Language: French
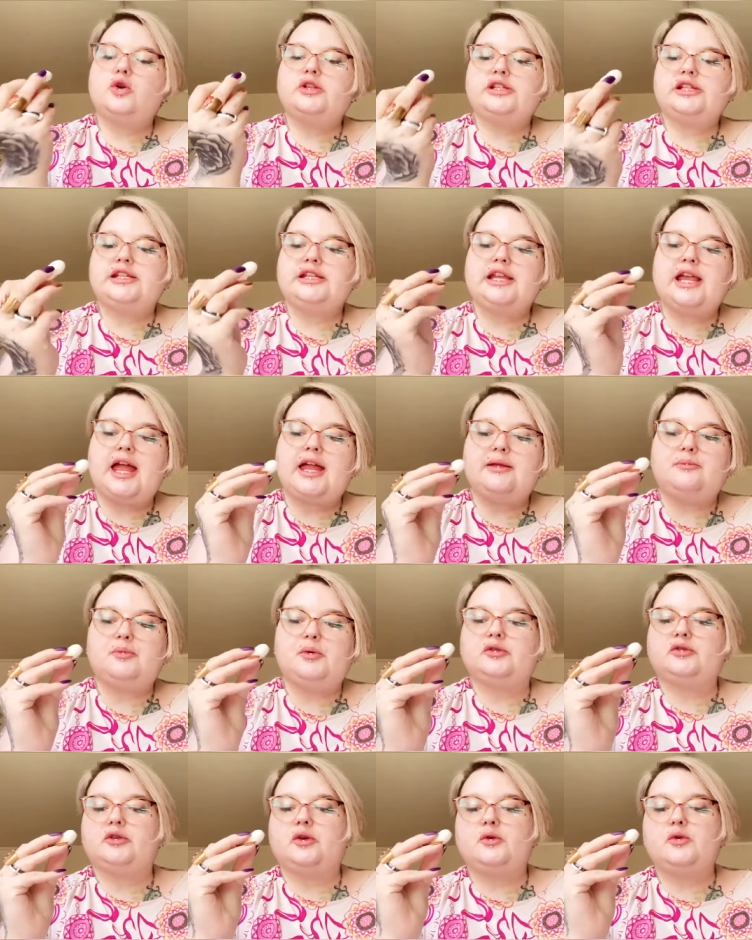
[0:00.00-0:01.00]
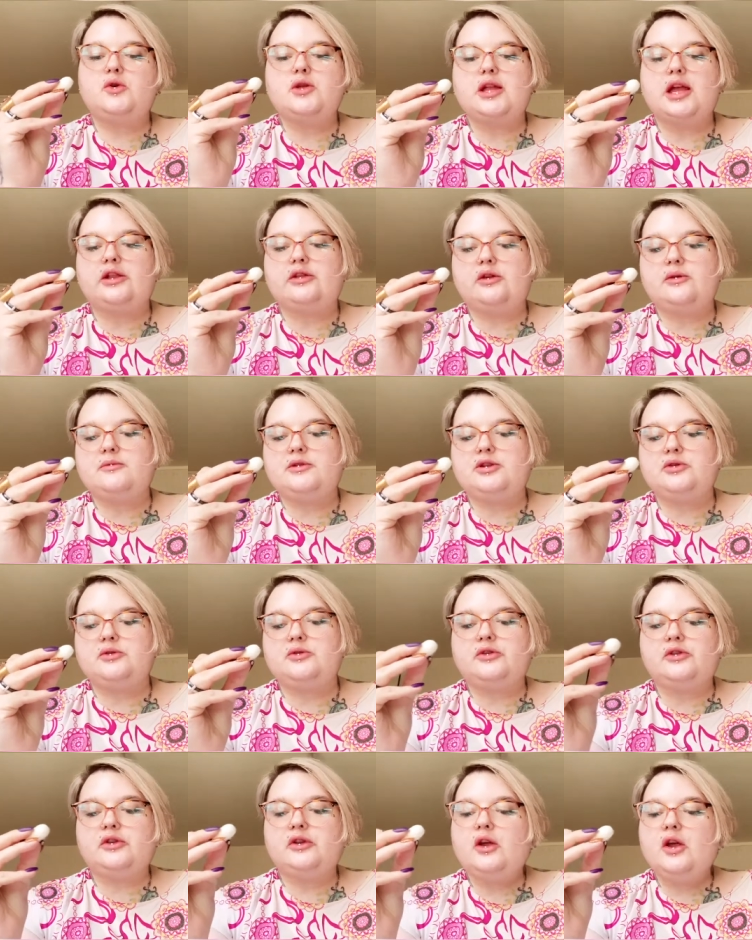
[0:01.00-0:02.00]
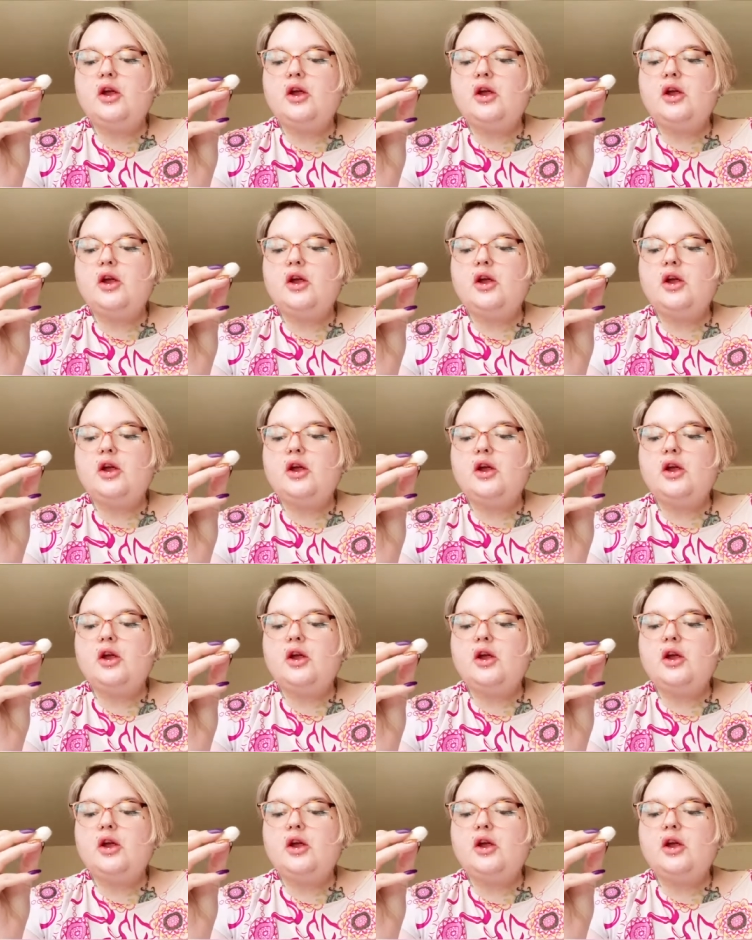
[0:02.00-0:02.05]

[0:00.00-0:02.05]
tiède pendant une à deux minutes.